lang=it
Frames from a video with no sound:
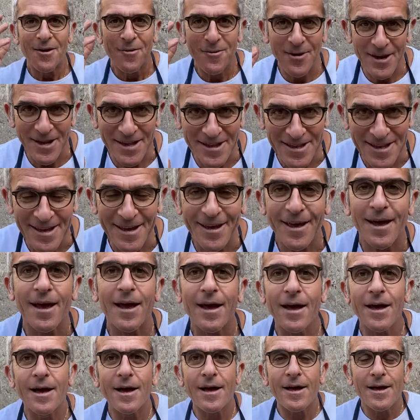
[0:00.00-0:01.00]
Quindi
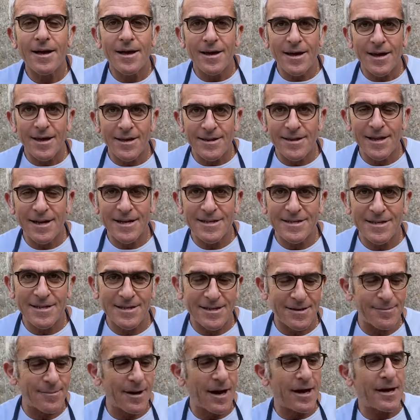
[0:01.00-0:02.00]
nella
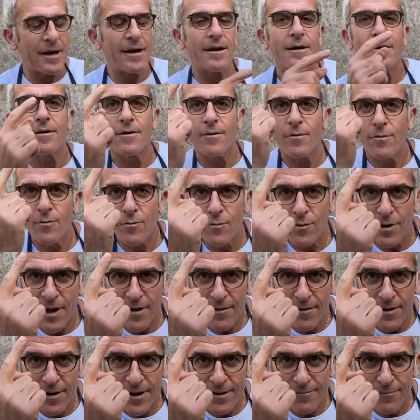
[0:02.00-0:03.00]
settimana
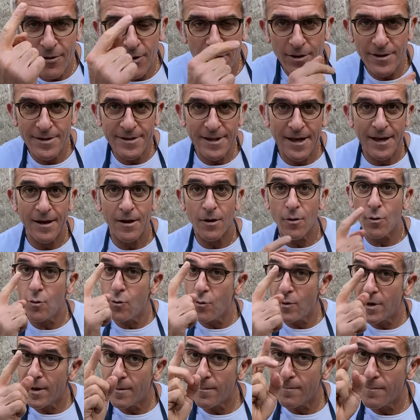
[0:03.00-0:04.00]
una volta,
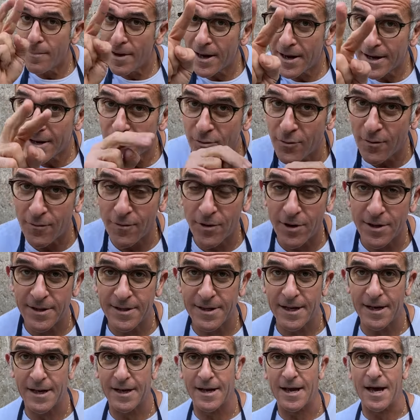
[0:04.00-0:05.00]
una barra due
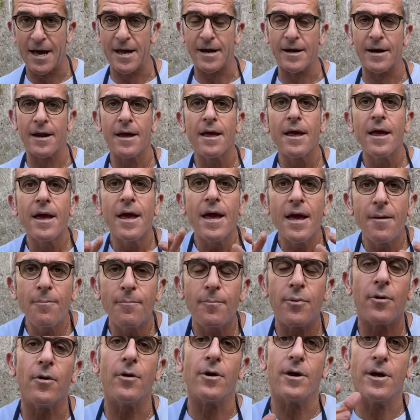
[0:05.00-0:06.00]
volte la carne e
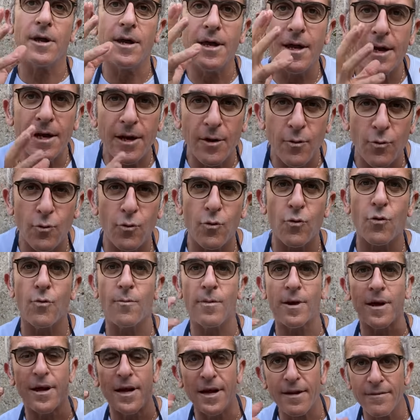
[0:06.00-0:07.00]
poi i
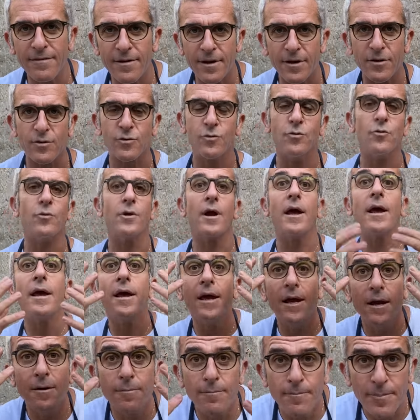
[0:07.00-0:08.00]
legumi, le verdure,
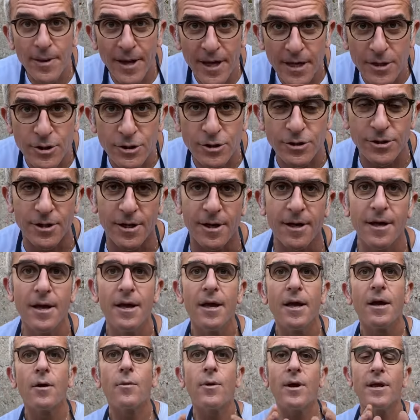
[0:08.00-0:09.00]
il
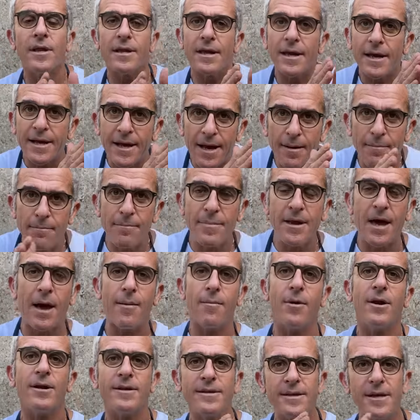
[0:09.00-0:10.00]
pesce. Quindi
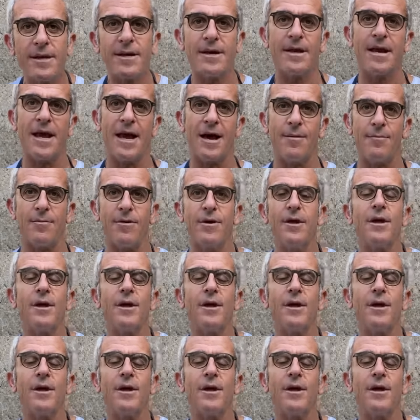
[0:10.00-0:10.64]
cambiamo, alterniamo,